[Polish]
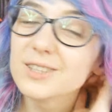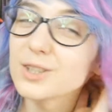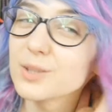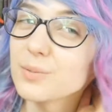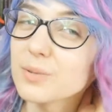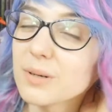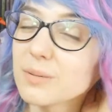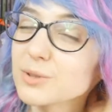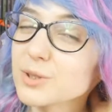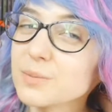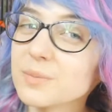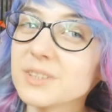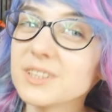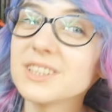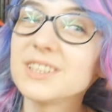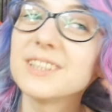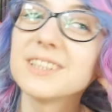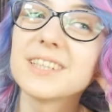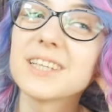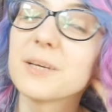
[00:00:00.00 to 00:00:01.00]
Zrobiłam sobie
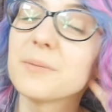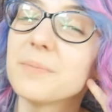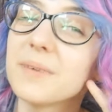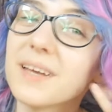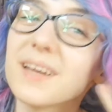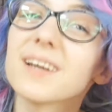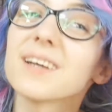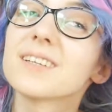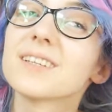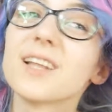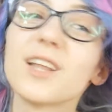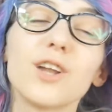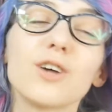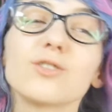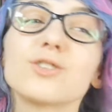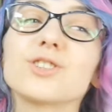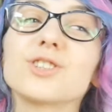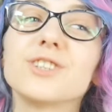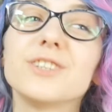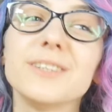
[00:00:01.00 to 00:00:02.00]
dzisiaj takie piękne
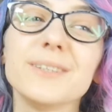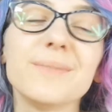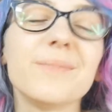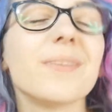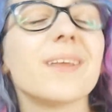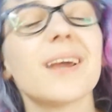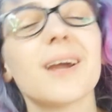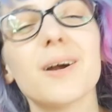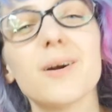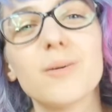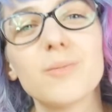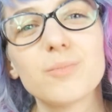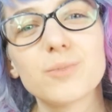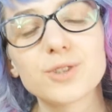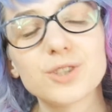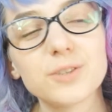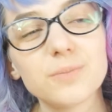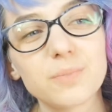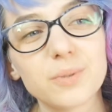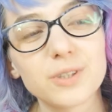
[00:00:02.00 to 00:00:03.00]
loczki, po
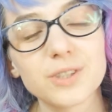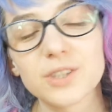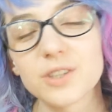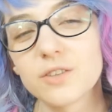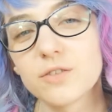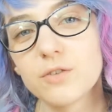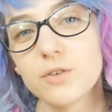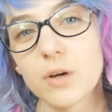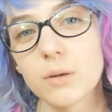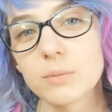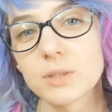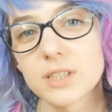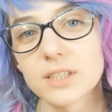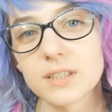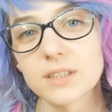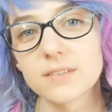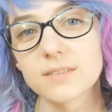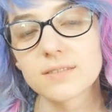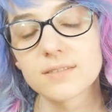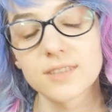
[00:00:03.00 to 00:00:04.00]
czym postanowiłam,
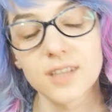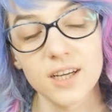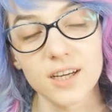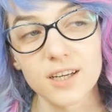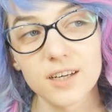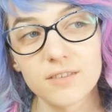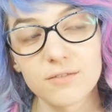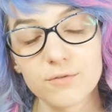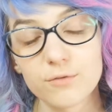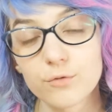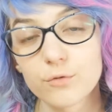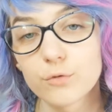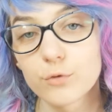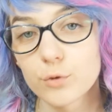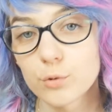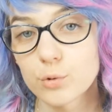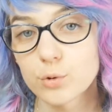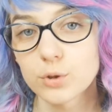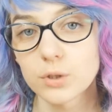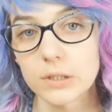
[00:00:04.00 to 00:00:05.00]
że nagram
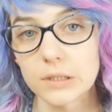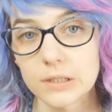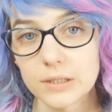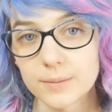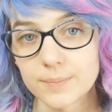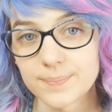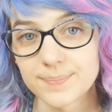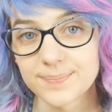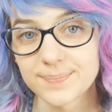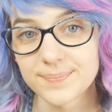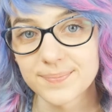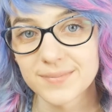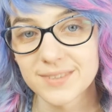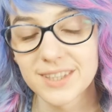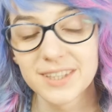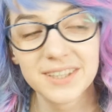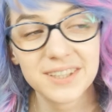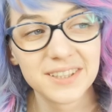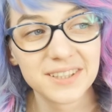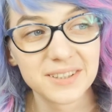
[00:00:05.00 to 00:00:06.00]
wróżki.
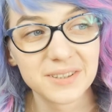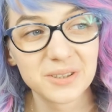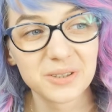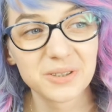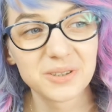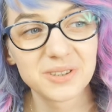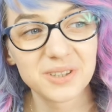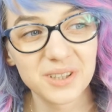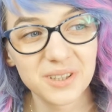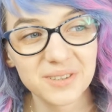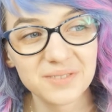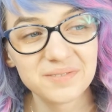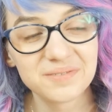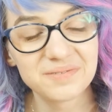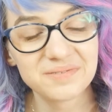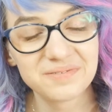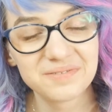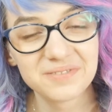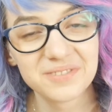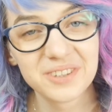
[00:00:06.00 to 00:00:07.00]
No i co?
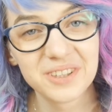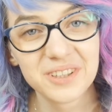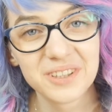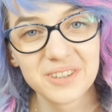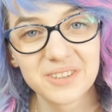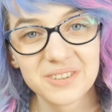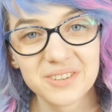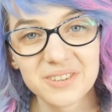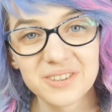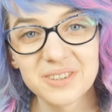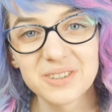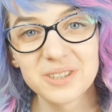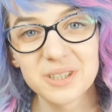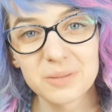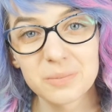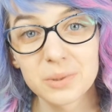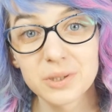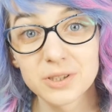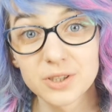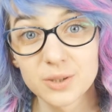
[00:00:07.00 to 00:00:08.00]
No i
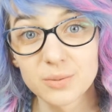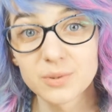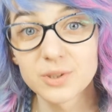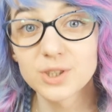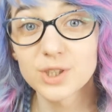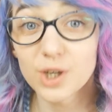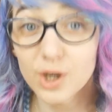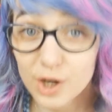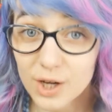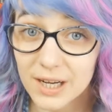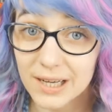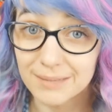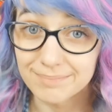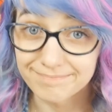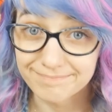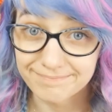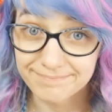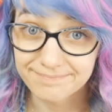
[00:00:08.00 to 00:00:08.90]
trzeba zrobić koka.